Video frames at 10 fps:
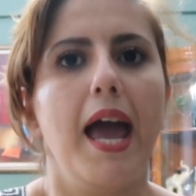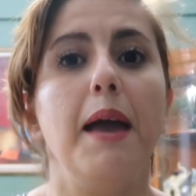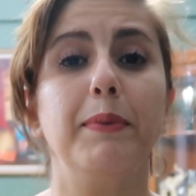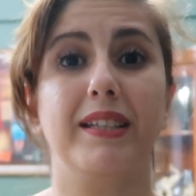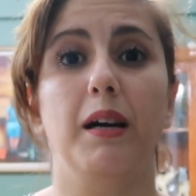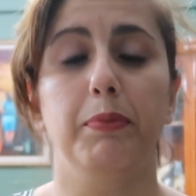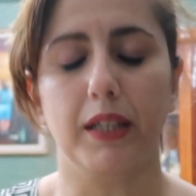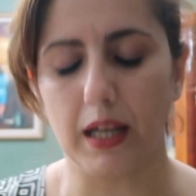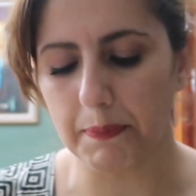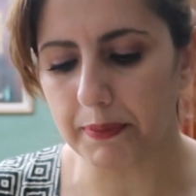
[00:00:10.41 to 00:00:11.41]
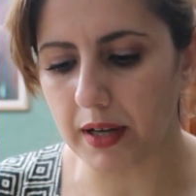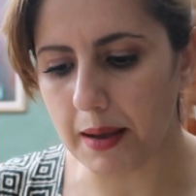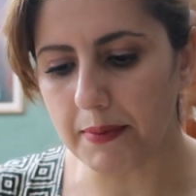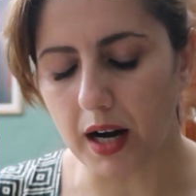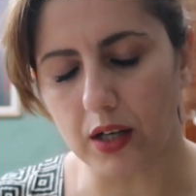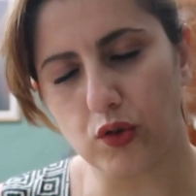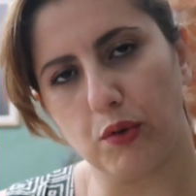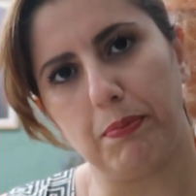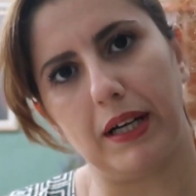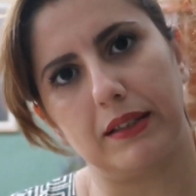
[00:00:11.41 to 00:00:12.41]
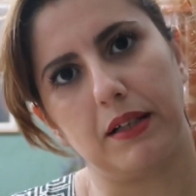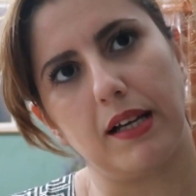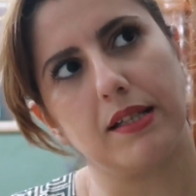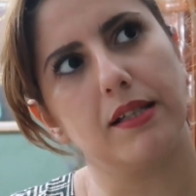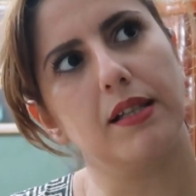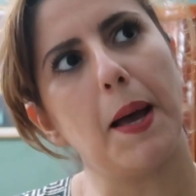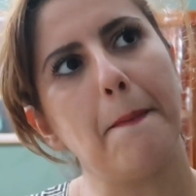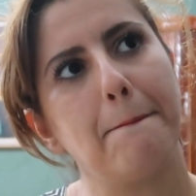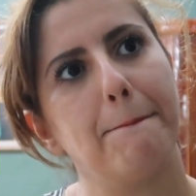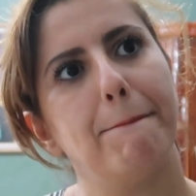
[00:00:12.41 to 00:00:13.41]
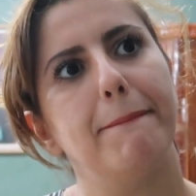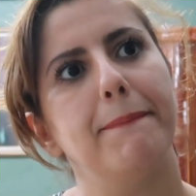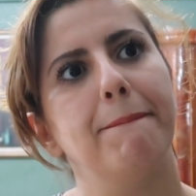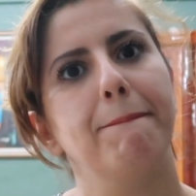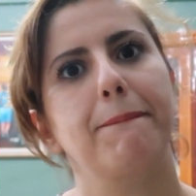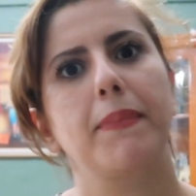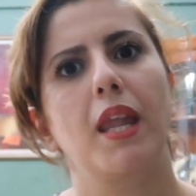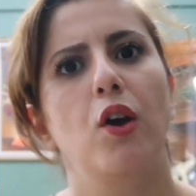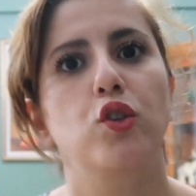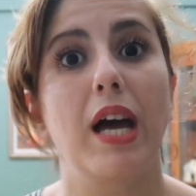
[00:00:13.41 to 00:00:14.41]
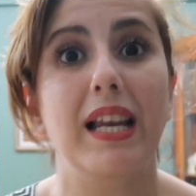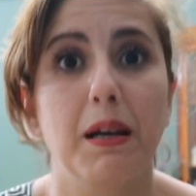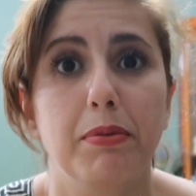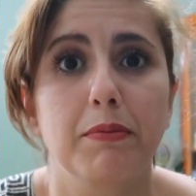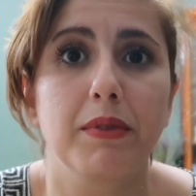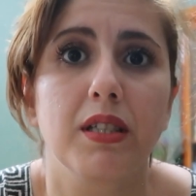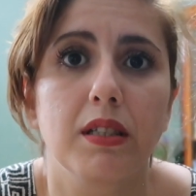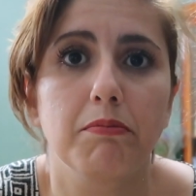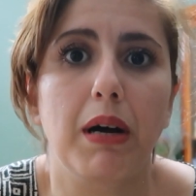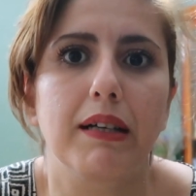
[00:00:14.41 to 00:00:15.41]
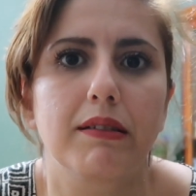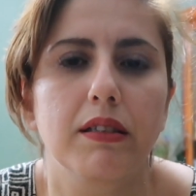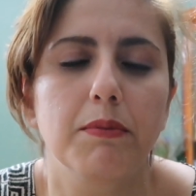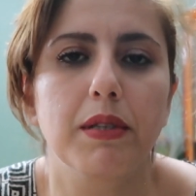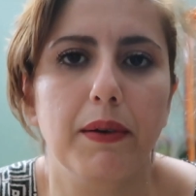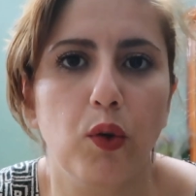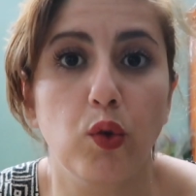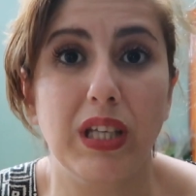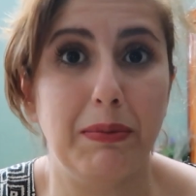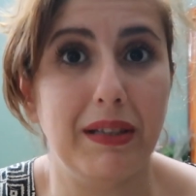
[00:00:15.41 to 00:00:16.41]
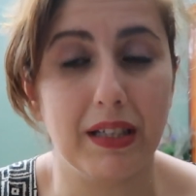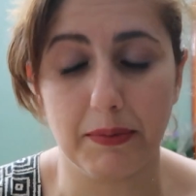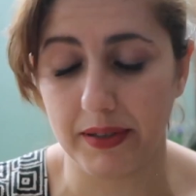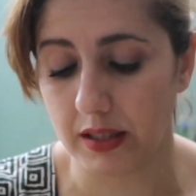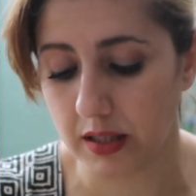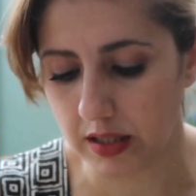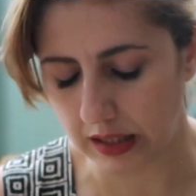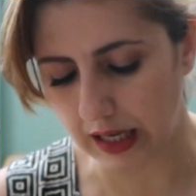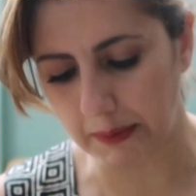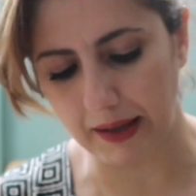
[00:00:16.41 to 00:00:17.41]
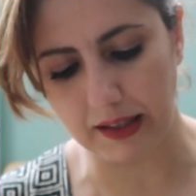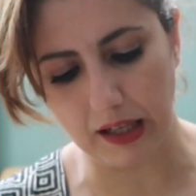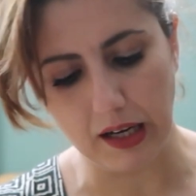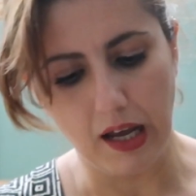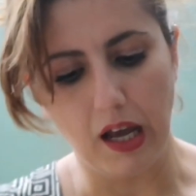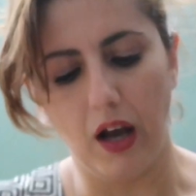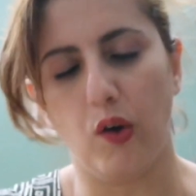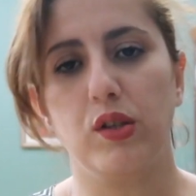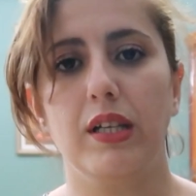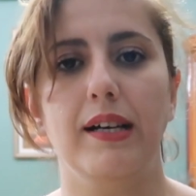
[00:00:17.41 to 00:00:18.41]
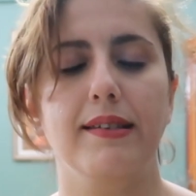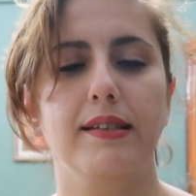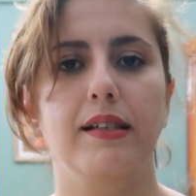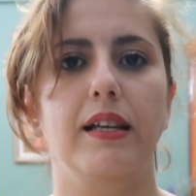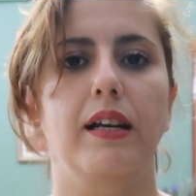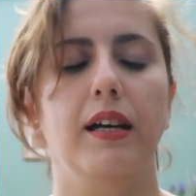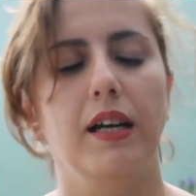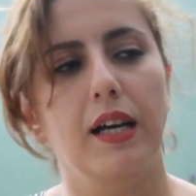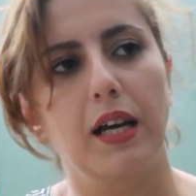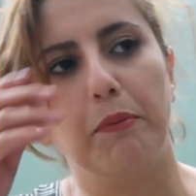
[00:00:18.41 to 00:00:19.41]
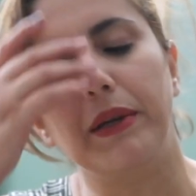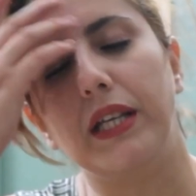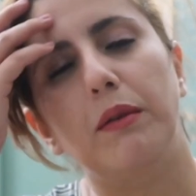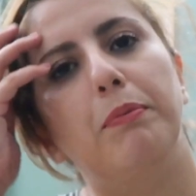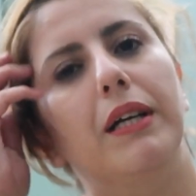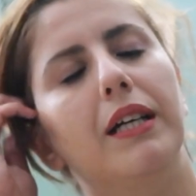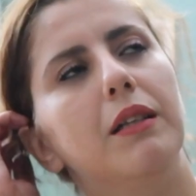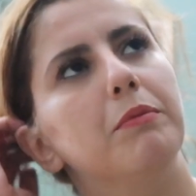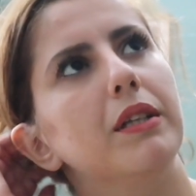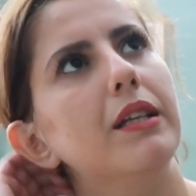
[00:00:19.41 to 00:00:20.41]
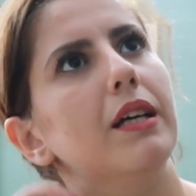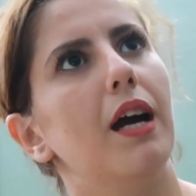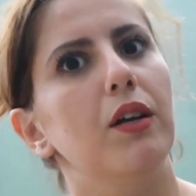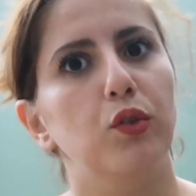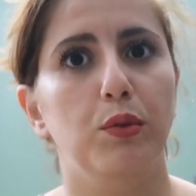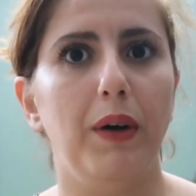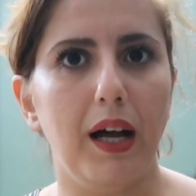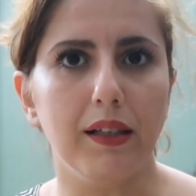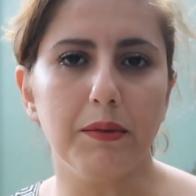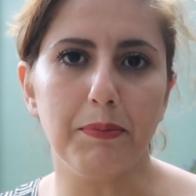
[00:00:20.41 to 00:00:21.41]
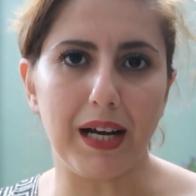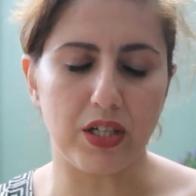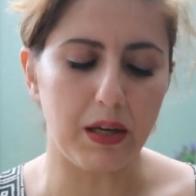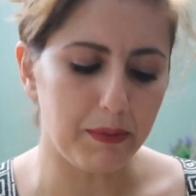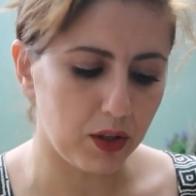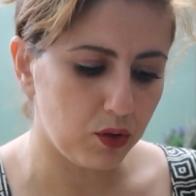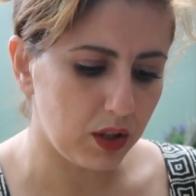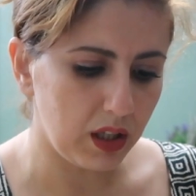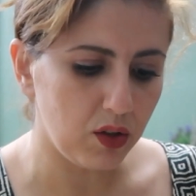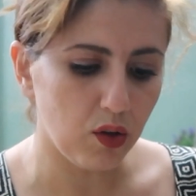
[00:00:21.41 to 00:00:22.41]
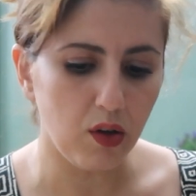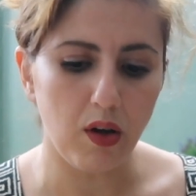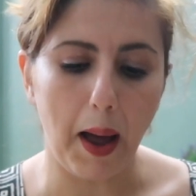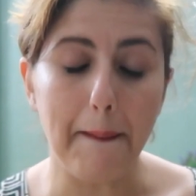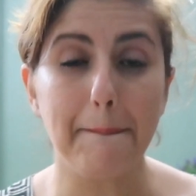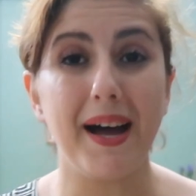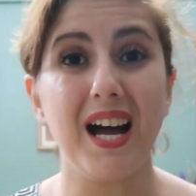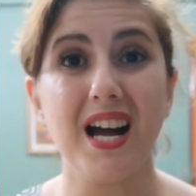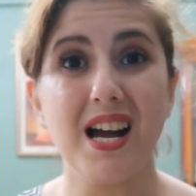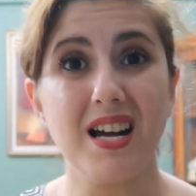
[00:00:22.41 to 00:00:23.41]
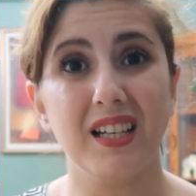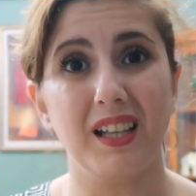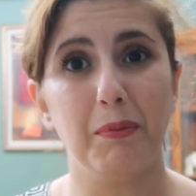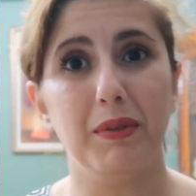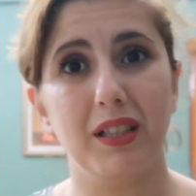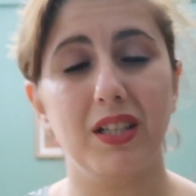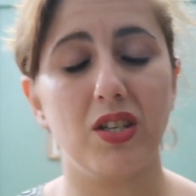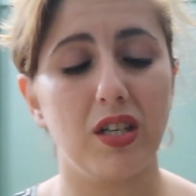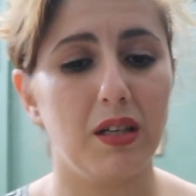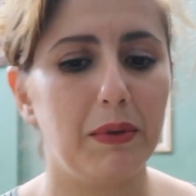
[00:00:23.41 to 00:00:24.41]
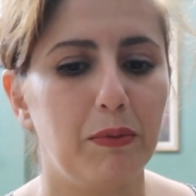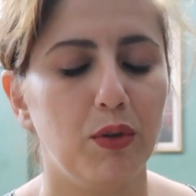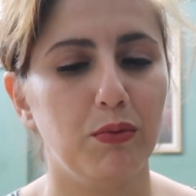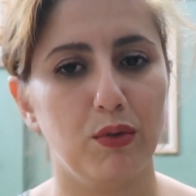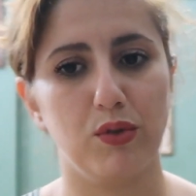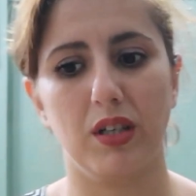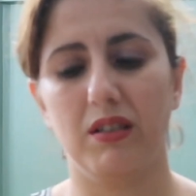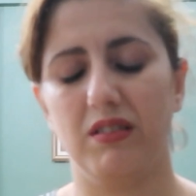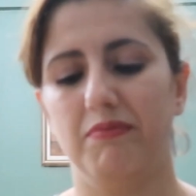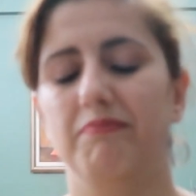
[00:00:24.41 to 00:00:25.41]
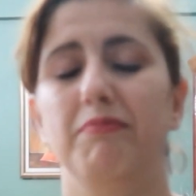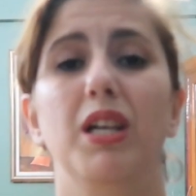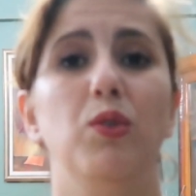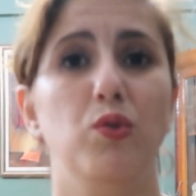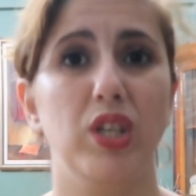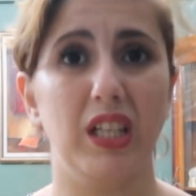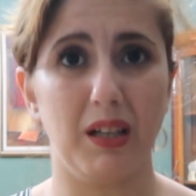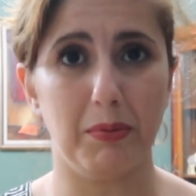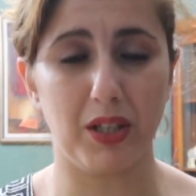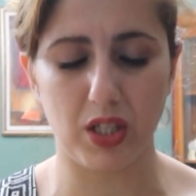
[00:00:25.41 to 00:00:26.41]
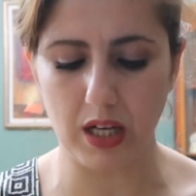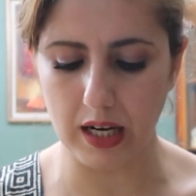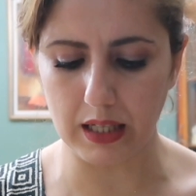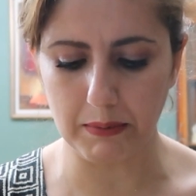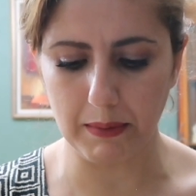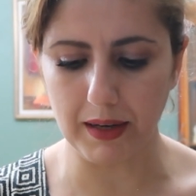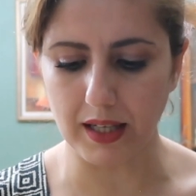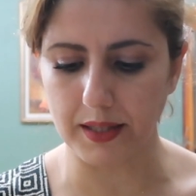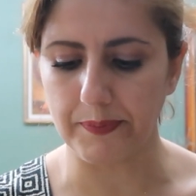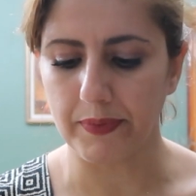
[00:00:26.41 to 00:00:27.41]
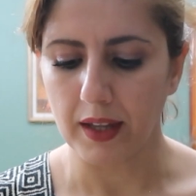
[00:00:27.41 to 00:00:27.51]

Hem kitaplık hep, hem gardırop baktık. Aslında hmm, özel yapım baktırdığım zaman 12 bin lira fiyat istediler benden. O yüzden hazırlara bir gidip bakalım dedik. Gardırobu aldım. Perşembe günü geliyor. Ama kitaplık işi bilmiyorum ne olacak. Bir an önce kitaplık işini halletmem lazım.